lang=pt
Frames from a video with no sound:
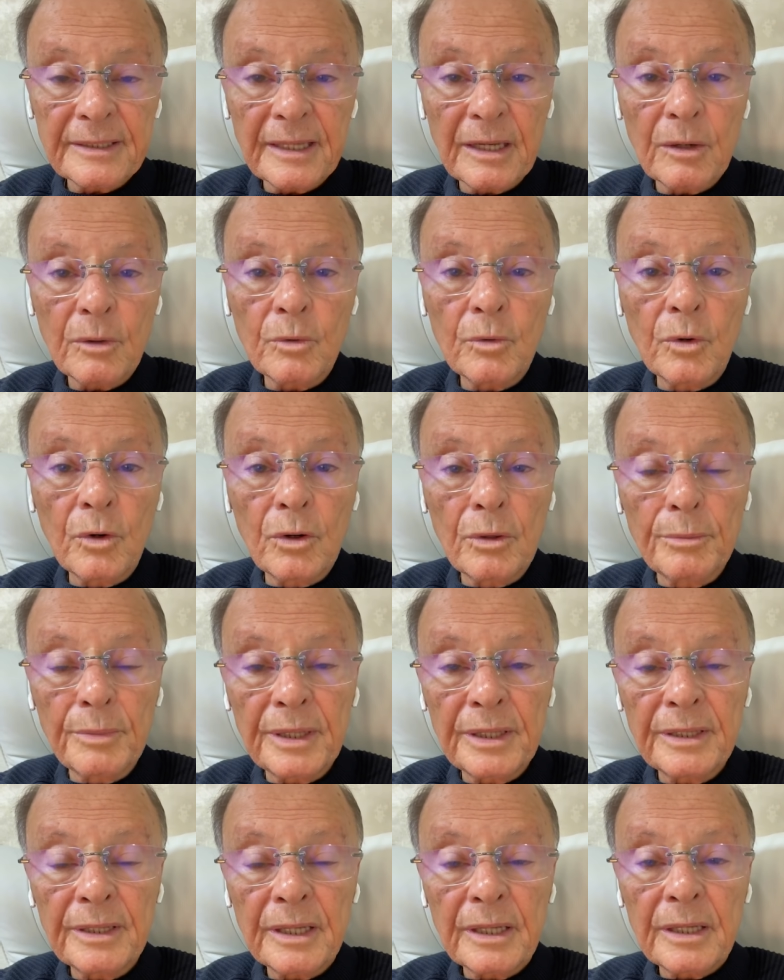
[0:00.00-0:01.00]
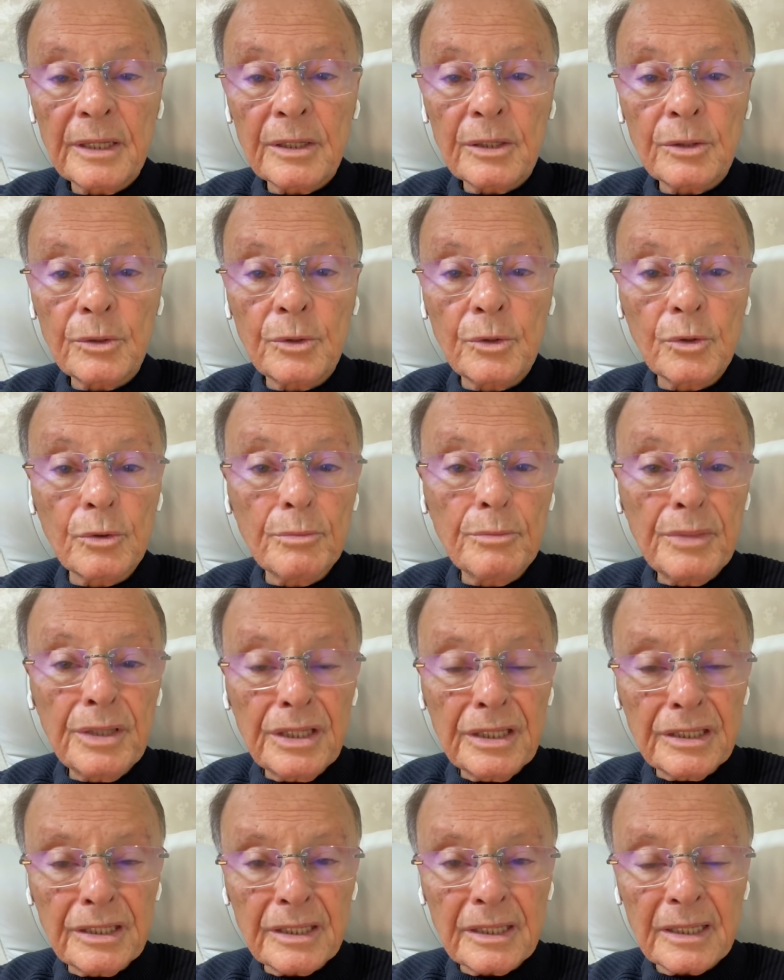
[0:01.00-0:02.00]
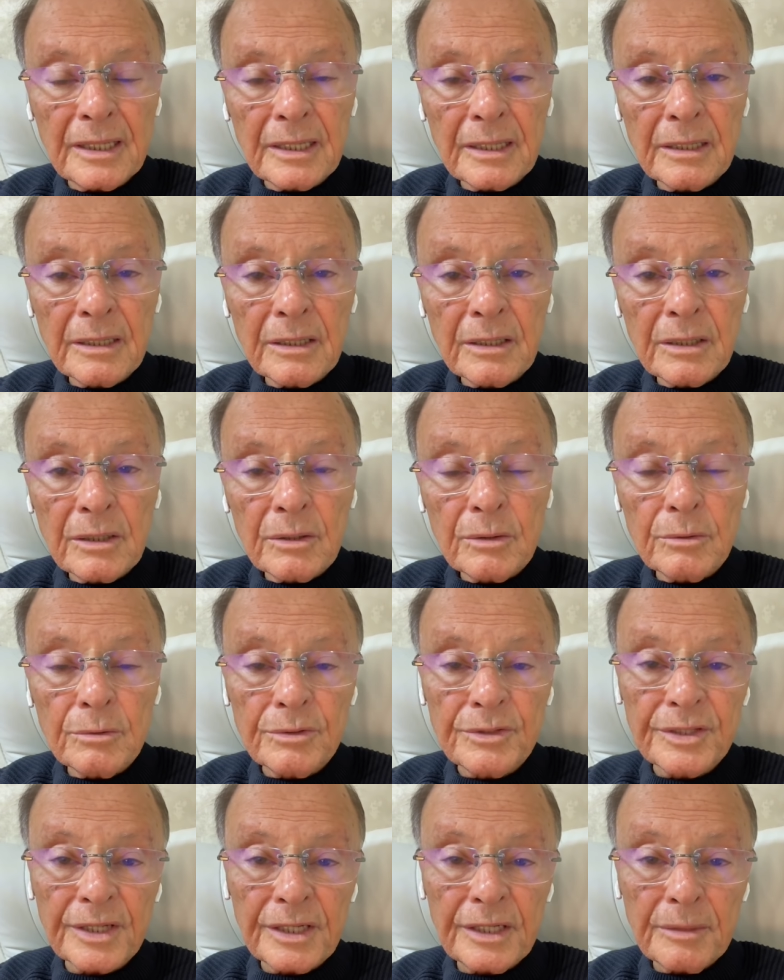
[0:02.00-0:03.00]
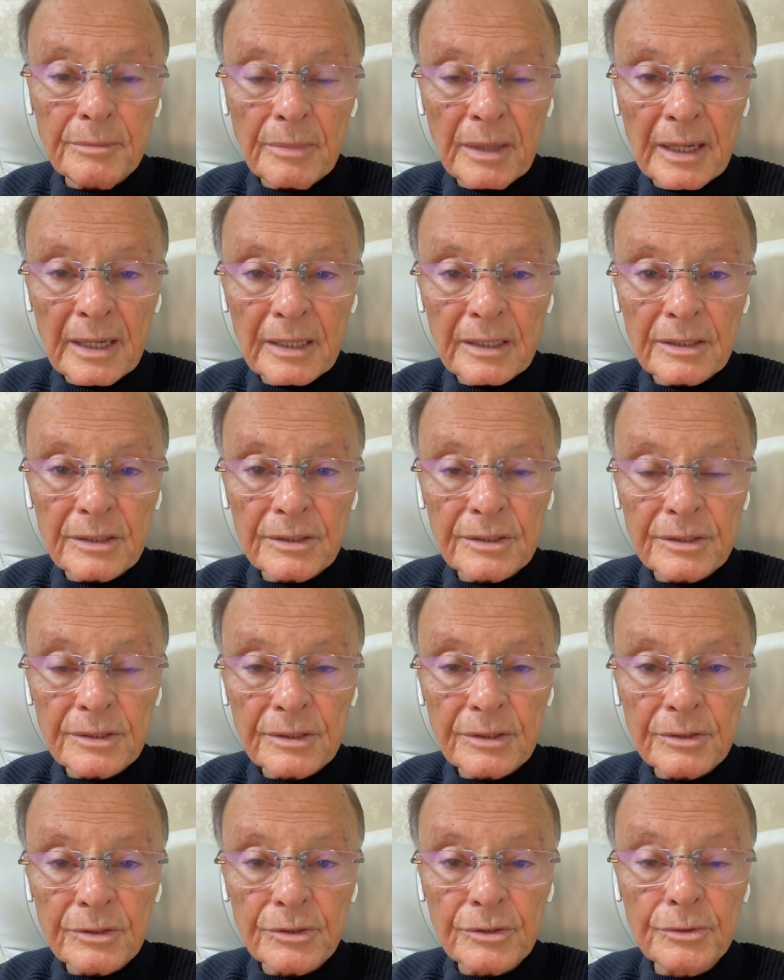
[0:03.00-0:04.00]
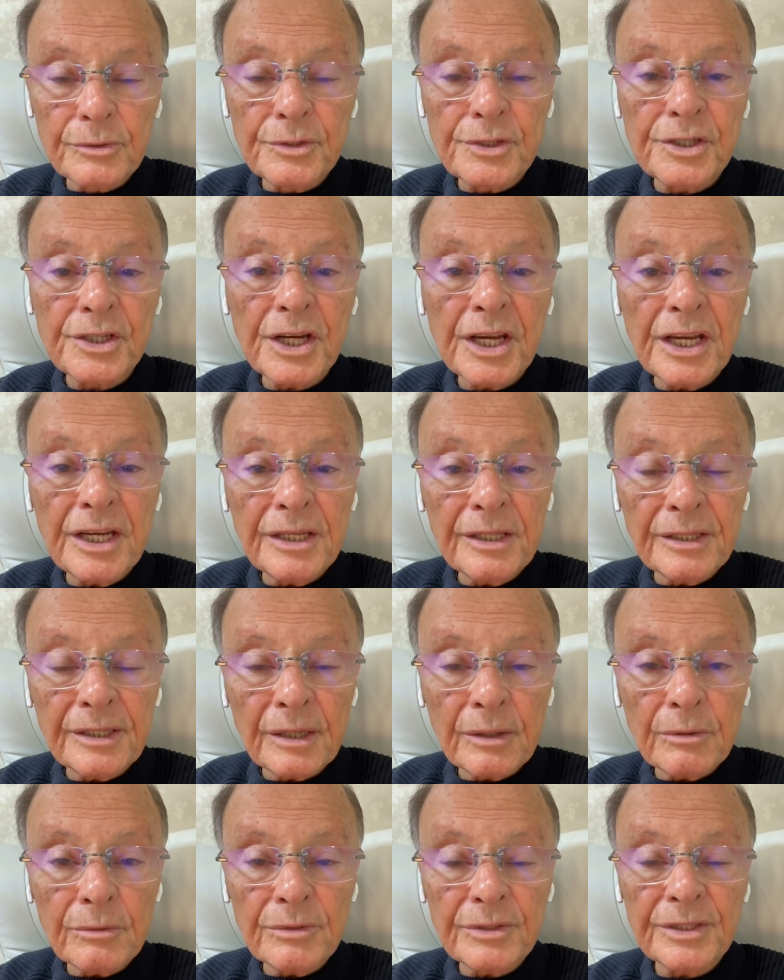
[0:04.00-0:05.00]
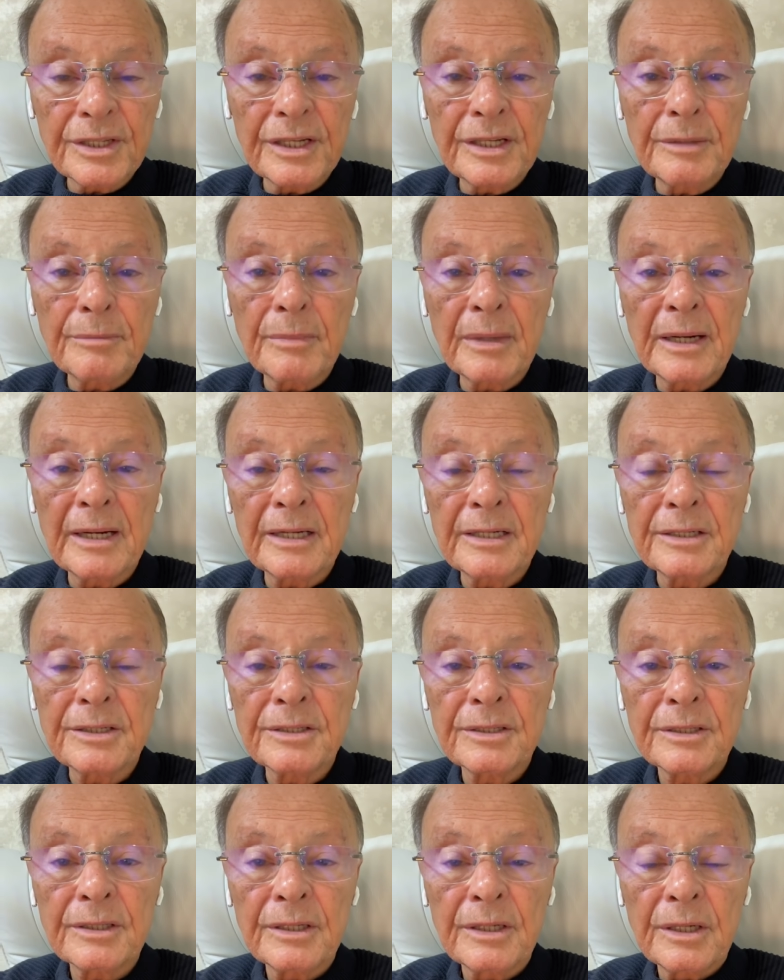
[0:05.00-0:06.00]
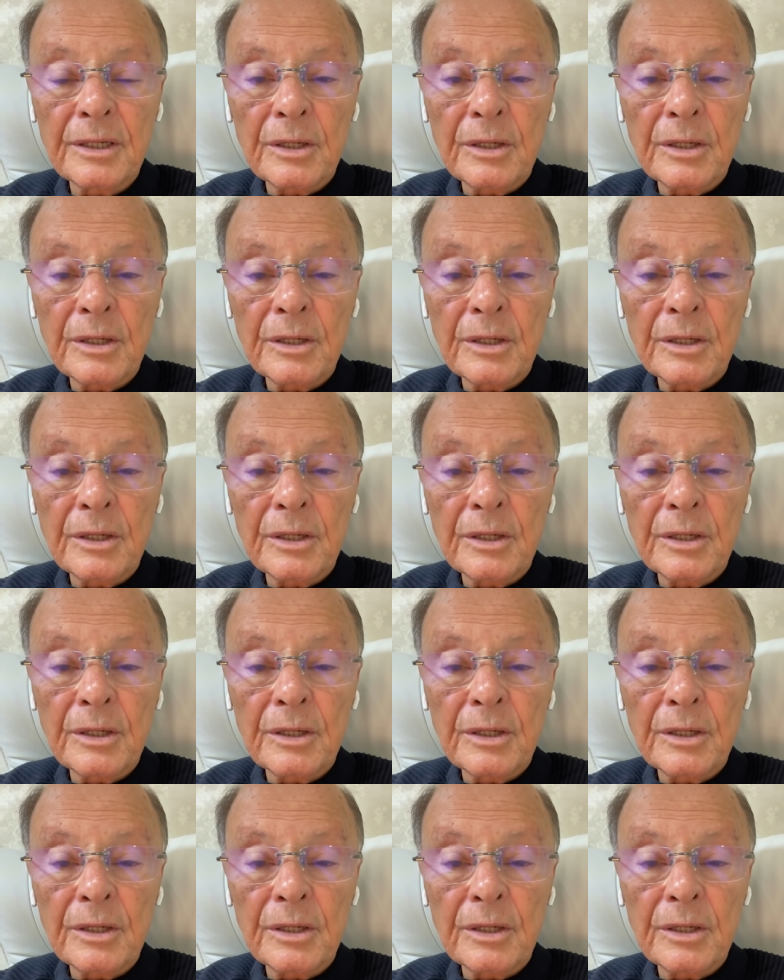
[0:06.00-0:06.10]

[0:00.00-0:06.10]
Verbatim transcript: Né? O homem domina os animais, sujeita os animais,